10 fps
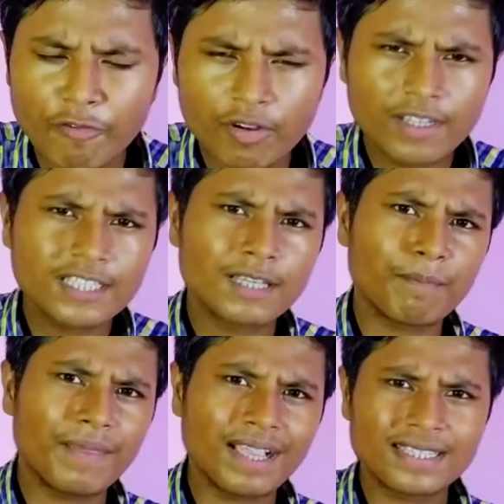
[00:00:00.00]
ফোনটির যে
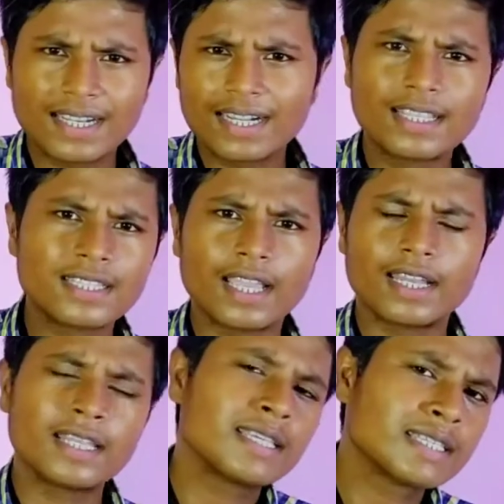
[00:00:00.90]
ব্যাক সাইডের
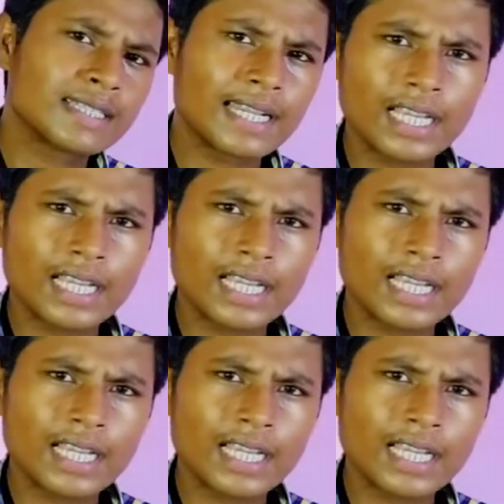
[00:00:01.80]
ডিজাইন সেটা